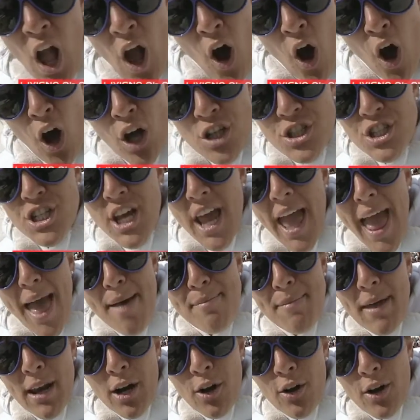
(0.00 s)
Oggi è
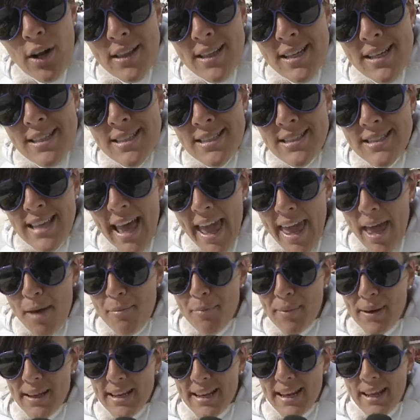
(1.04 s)
mercoledì 6
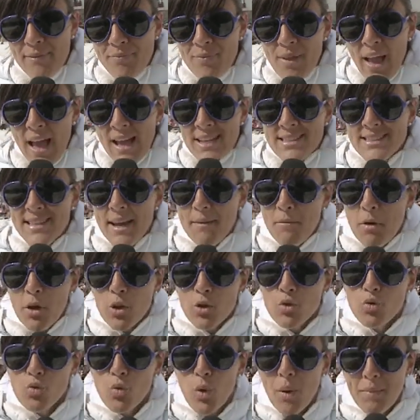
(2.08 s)
aprile, siamo a
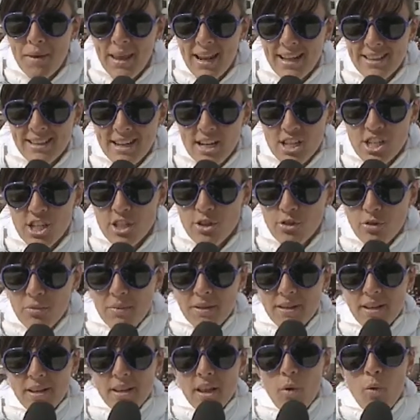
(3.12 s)
2300
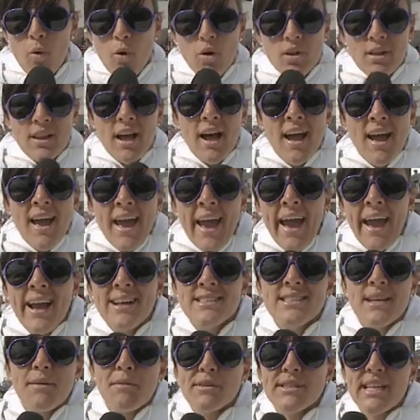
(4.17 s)
metri di quota e
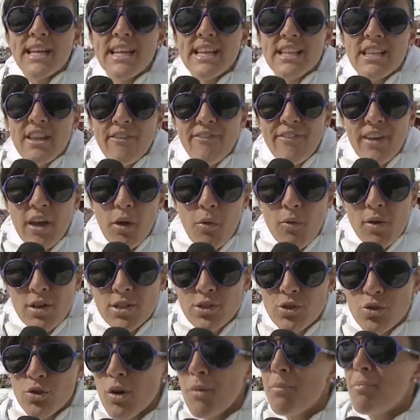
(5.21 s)
siamo saliti fin
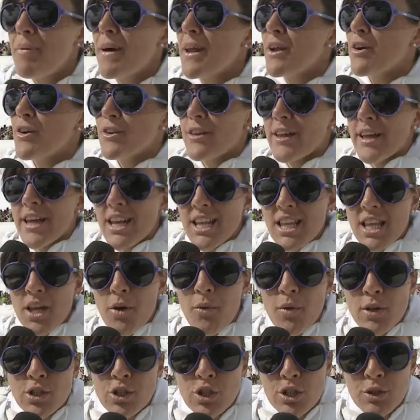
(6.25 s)
quassù per godere di
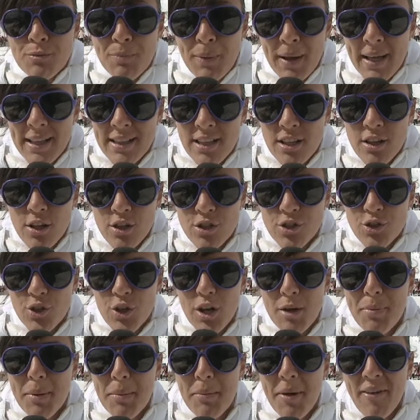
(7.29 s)
questo splendido
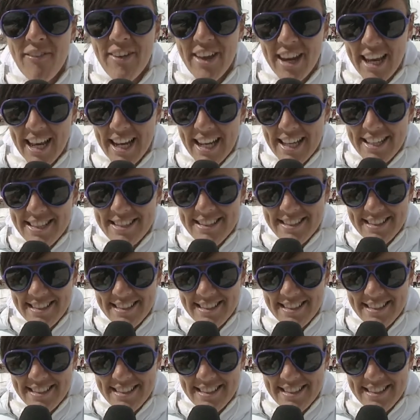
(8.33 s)
sole primaverile.